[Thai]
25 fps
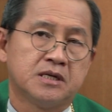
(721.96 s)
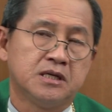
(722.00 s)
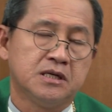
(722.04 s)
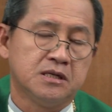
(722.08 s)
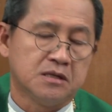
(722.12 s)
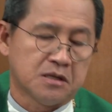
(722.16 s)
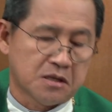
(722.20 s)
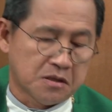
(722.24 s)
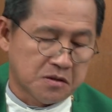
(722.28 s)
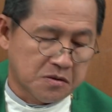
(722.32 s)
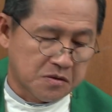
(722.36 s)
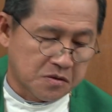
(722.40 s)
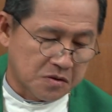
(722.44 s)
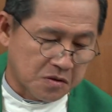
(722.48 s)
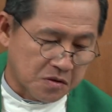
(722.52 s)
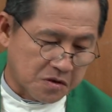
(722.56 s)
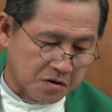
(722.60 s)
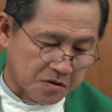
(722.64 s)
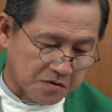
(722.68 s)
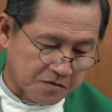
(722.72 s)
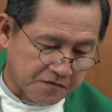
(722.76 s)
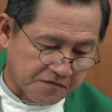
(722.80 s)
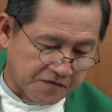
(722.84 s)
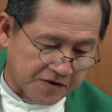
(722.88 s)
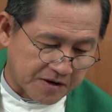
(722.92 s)
นนี้เราลอง
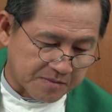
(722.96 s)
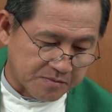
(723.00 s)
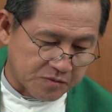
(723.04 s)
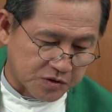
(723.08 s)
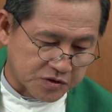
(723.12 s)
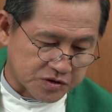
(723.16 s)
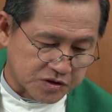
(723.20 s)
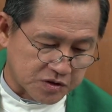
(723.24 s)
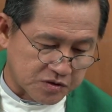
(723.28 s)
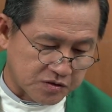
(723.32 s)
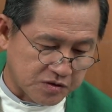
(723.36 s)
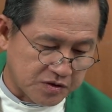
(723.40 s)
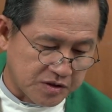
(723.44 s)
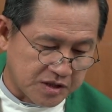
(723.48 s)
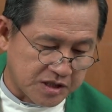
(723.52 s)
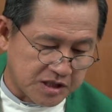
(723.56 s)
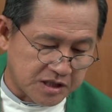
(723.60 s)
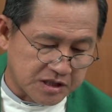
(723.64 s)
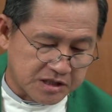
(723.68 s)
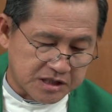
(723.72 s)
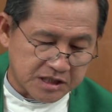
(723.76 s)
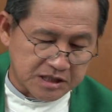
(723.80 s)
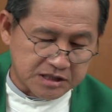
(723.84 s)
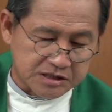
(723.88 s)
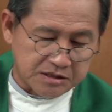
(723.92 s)
ฟังบทสดุดี
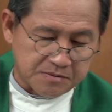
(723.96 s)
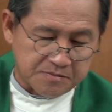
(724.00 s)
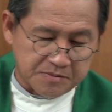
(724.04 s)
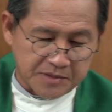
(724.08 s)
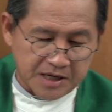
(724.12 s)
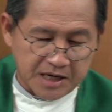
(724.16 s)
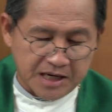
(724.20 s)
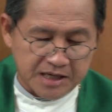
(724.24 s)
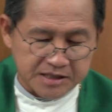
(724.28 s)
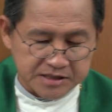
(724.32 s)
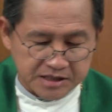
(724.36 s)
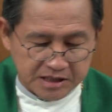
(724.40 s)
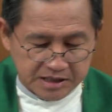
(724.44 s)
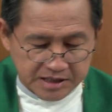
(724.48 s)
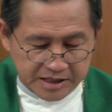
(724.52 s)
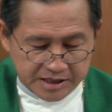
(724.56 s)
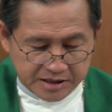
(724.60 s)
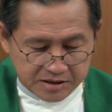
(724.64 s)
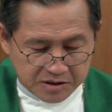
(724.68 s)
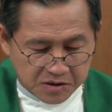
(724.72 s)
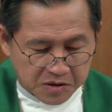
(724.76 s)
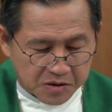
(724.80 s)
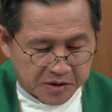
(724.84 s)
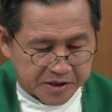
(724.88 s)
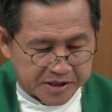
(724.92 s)
ที่15 สักเล็ก
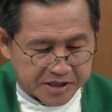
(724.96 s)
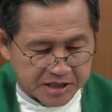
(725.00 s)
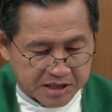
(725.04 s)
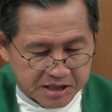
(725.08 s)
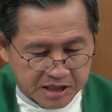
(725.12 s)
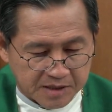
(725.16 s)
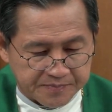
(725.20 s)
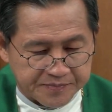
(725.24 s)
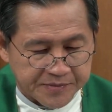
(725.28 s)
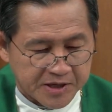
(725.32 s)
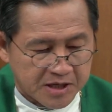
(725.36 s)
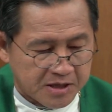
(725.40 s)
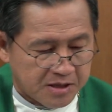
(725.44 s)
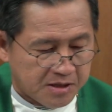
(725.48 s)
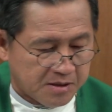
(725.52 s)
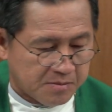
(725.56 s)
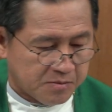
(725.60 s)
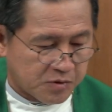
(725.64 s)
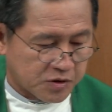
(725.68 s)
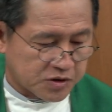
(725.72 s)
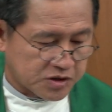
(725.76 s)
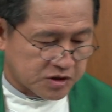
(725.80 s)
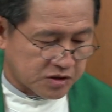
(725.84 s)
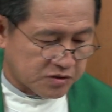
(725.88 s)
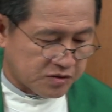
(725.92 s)
น้อยนะครับ บ
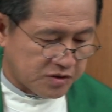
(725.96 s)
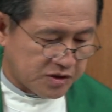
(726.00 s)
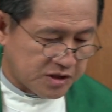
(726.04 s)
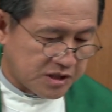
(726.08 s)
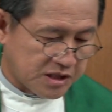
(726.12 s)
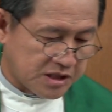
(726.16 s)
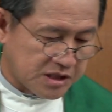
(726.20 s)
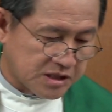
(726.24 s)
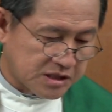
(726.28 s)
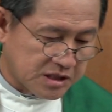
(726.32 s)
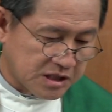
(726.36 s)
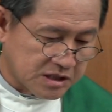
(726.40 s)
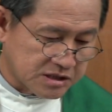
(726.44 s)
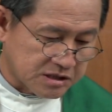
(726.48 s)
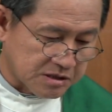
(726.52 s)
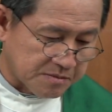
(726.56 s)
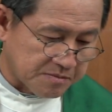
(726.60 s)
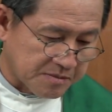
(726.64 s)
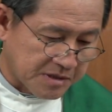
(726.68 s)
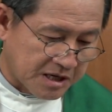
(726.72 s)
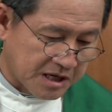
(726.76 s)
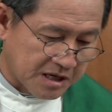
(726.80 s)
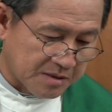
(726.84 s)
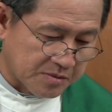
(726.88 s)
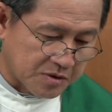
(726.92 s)
ทสดุดีที่
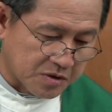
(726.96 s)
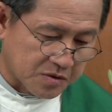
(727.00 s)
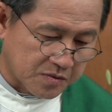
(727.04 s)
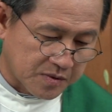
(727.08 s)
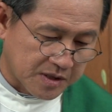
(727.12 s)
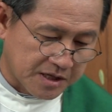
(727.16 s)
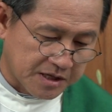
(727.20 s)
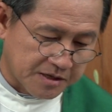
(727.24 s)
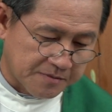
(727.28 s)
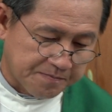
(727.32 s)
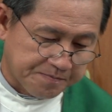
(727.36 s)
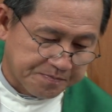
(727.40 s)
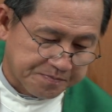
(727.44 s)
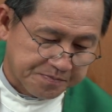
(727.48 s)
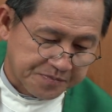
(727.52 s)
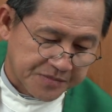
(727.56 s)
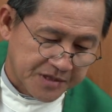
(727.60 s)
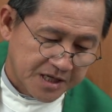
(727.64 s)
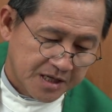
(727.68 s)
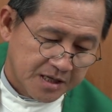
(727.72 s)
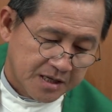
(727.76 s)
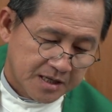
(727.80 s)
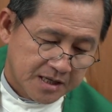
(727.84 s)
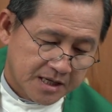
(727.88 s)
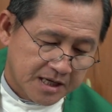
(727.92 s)
15 บอกว่า
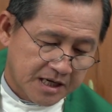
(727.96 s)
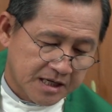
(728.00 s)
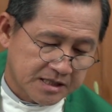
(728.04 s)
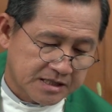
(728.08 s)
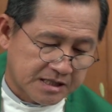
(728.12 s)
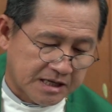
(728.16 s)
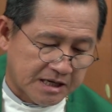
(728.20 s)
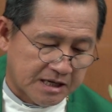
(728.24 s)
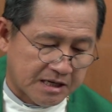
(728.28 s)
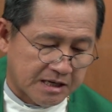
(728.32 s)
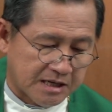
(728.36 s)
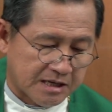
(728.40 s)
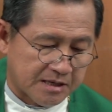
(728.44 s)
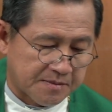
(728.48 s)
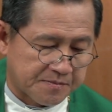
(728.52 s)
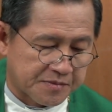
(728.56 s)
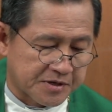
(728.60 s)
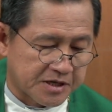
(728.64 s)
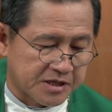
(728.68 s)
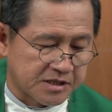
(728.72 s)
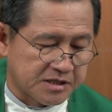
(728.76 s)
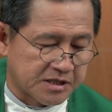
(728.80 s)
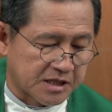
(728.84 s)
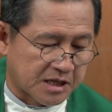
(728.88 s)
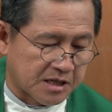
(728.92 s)
ข้าแต่พ
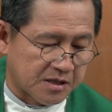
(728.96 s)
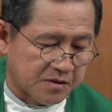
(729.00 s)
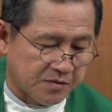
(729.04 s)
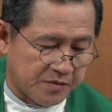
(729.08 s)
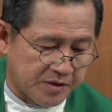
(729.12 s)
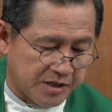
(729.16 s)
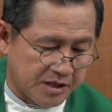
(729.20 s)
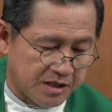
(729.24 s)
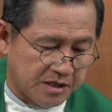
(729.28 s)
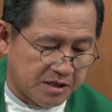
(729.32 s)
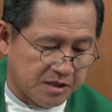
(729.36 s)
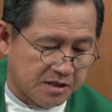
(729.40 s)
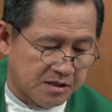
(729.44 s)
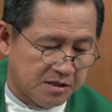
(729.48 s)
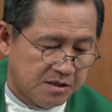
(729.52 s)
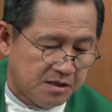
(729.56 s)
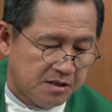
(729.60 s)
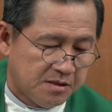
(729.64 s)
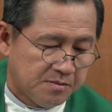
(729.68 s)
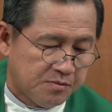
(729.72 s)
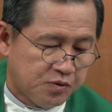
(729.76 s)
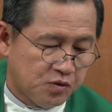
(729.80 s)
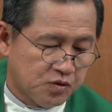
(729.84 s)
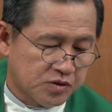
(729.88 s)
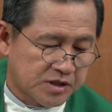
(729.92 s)
ระยาเว
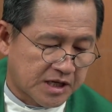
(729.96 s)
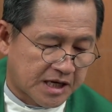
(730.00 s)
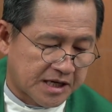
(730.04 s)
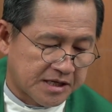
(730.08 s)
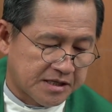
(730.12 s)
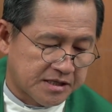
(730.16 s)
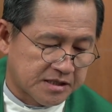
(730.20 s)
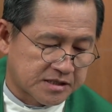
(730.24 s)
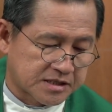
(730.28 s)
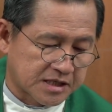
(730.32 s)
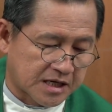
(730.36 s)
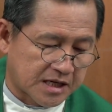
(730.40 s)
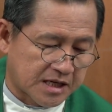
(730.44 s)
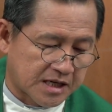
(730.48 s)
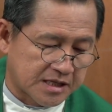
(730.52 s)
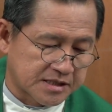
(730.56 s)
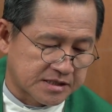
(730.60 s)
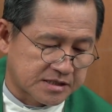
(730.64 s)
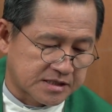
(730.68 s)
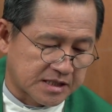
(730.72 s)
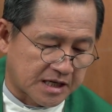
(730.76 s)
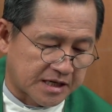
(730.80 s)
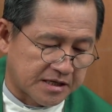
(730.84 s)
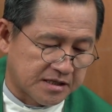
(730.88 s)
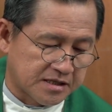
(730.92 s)
ผู้ใดจะอา
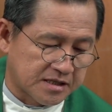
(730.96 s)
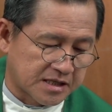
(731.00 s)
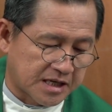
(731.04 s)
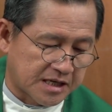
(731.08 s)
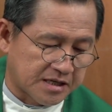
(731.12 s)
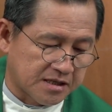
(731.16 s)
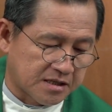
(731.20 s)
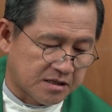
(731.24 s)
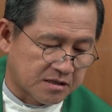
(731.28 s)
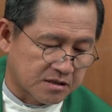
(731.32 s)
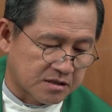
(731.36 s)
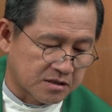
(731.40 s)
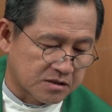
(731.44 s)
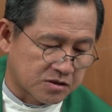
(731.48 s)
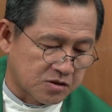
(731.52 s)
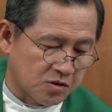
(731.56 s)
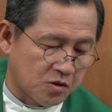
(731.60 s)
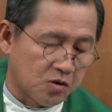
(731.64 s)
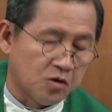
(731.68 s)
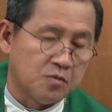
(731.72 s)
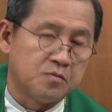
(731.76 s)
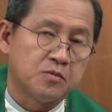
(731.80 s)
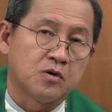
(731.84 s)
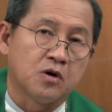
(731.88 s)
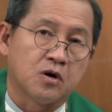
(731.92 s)
ศัยในกระโจ
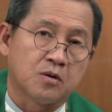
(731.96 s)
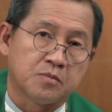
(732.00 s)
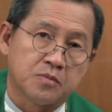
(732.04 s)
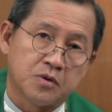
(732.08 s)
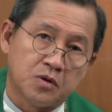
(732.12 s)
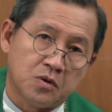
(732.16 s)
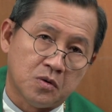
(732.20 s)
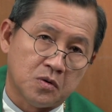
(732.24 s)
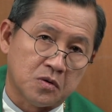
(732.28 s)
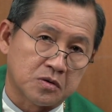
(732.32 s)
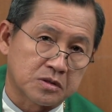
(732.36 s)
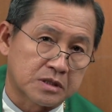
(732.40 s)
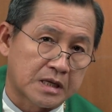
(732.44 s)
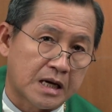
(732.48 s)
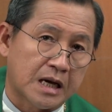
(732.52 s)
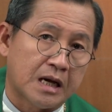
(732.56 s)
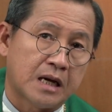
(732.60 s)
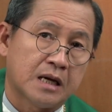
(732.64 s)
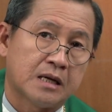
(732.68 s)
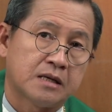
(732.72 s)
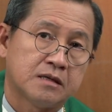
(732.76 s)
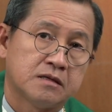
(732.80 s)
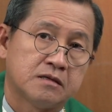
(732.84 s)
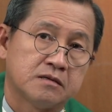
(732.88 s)
มของพระองค์ได้